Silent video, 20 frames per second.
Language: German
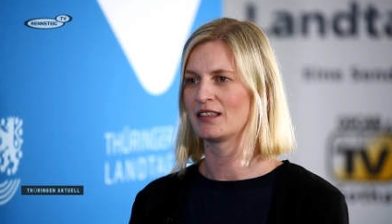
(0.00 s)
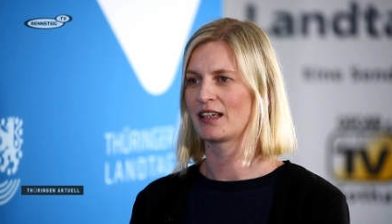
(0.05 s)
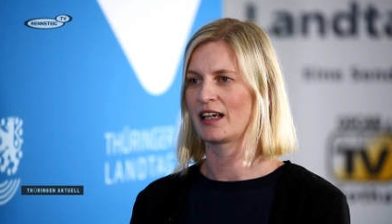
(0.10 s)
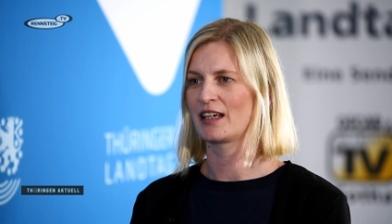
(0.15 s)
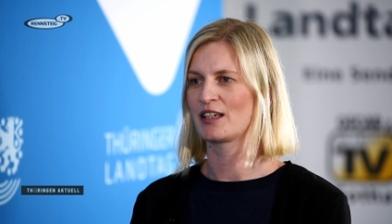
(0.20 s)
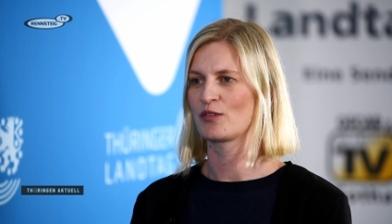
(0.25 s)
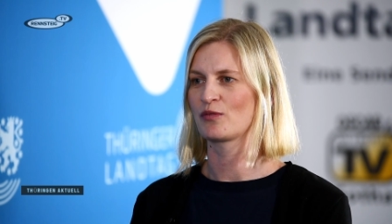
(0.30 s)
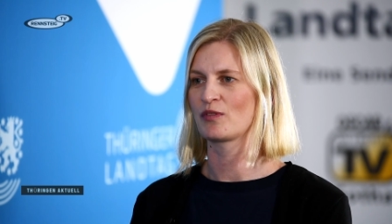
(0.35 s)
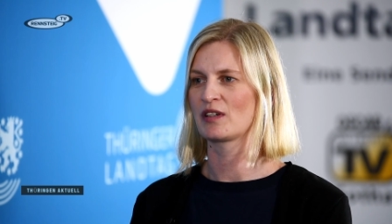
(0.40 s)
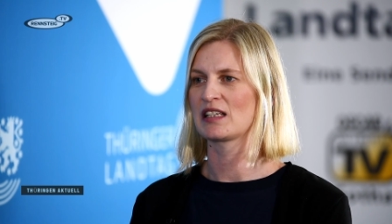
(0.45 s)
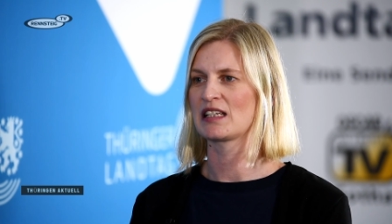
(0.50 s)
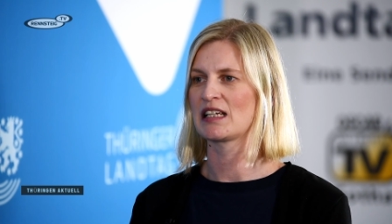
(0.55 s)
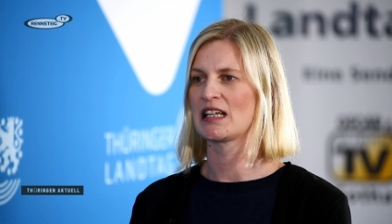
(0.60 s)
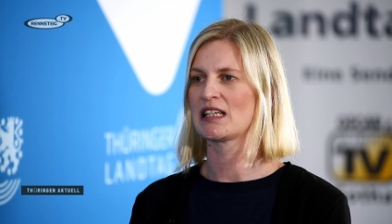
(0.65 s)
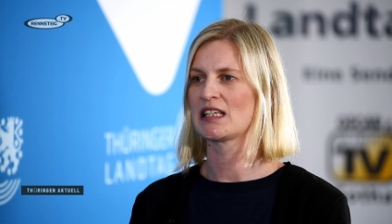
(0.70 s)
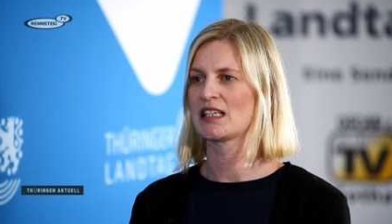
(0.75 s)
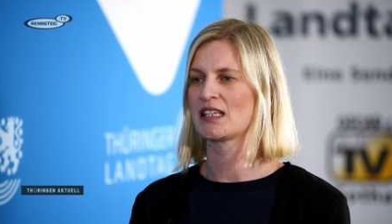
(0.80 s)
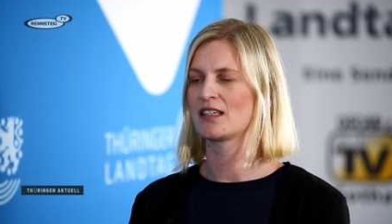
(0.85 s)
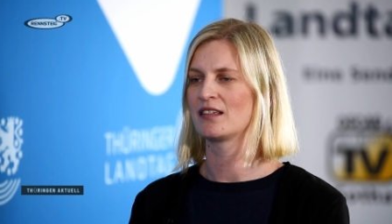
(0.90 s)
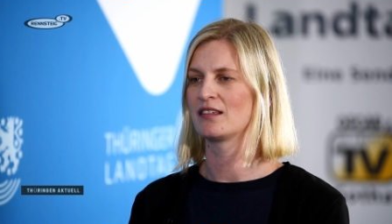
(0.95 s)
Recht und
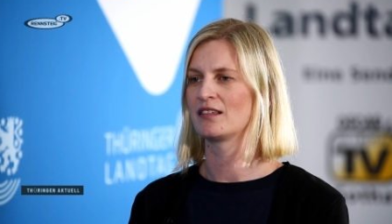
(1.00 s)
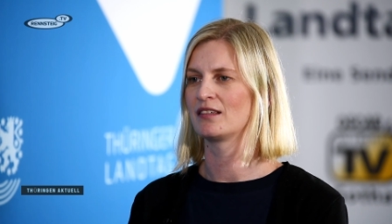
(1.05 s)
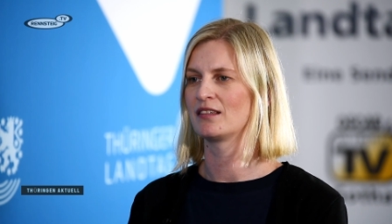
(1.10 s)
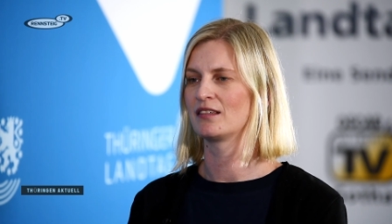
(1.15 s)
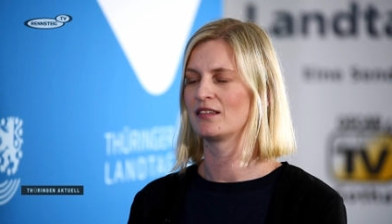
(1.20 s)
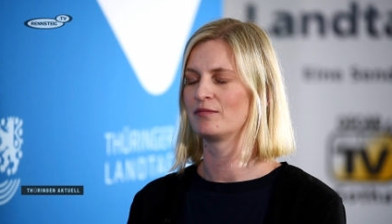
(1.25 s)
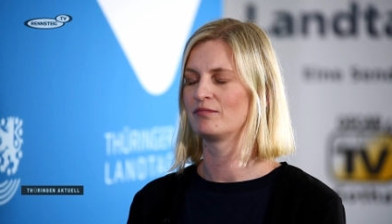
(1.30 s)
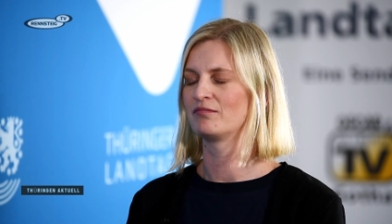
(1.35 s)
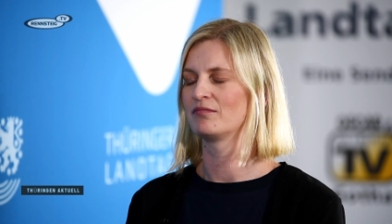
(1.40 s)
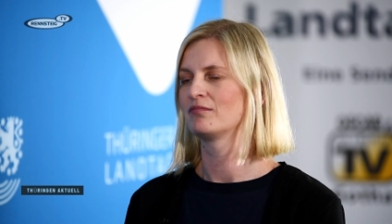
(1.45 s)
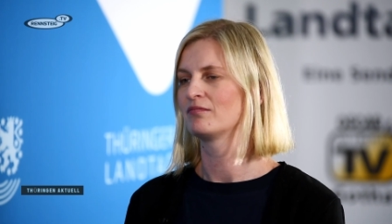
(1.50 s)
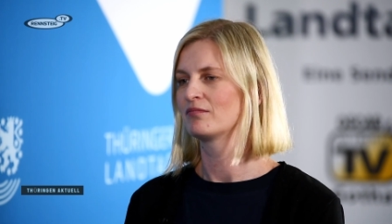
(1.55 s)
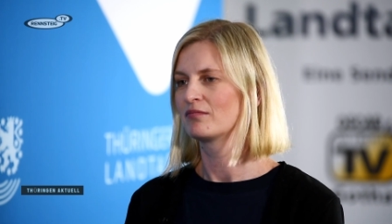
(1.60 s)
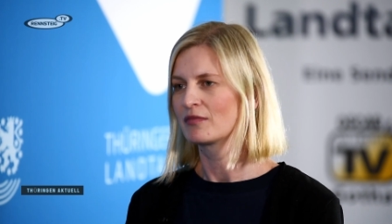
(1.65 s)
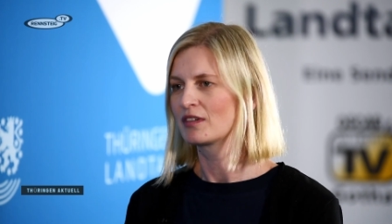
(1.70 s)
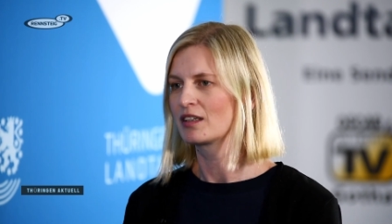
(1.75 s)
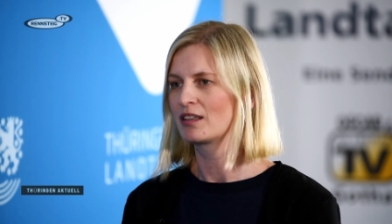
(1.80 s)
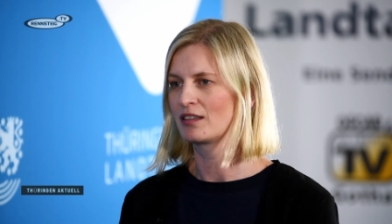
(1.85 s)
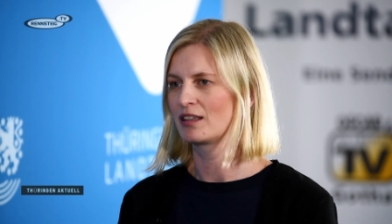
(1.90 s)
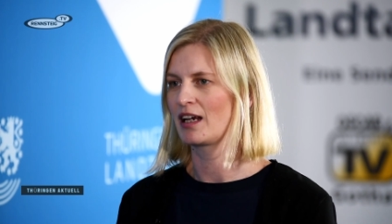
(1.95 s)
Gesetz ähm,
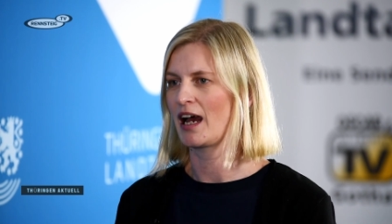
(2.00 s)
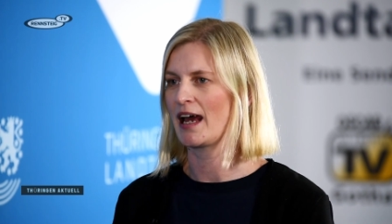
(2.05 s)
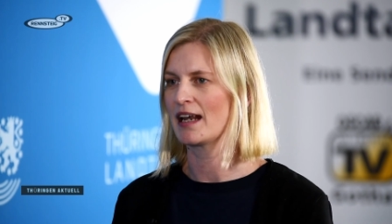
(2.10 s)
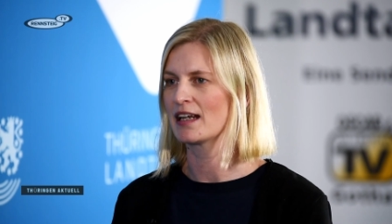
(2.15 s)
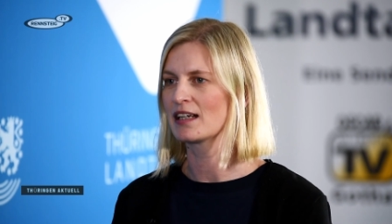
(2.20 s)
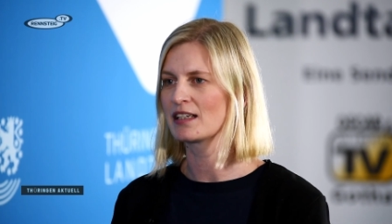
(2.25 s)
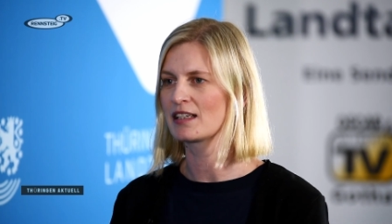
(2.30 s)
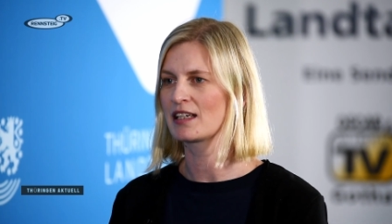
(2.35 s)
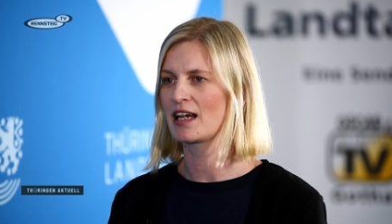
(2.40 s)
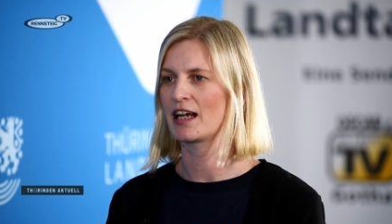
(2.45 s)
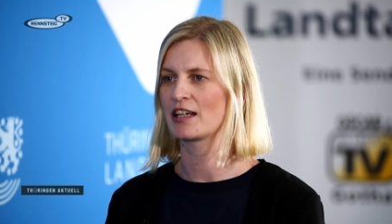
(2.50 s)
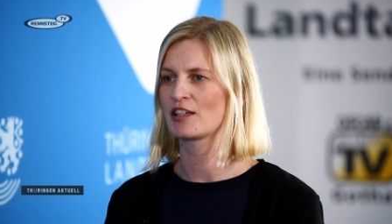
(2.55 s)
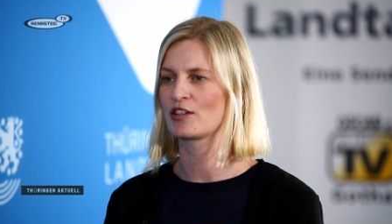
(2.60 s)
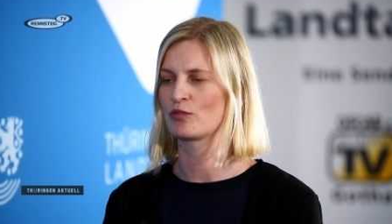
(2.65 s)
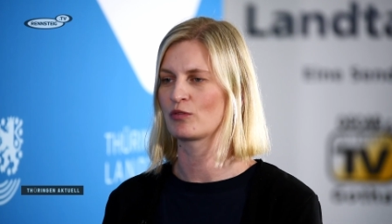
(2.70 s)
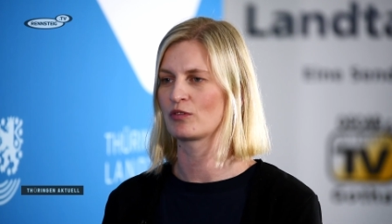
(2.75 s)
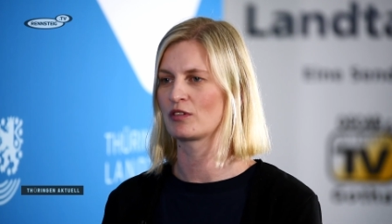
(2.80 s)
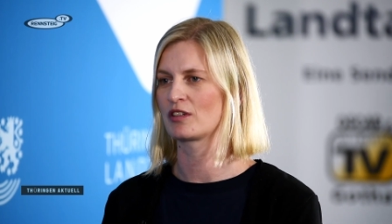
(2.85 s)
gehandelt hat.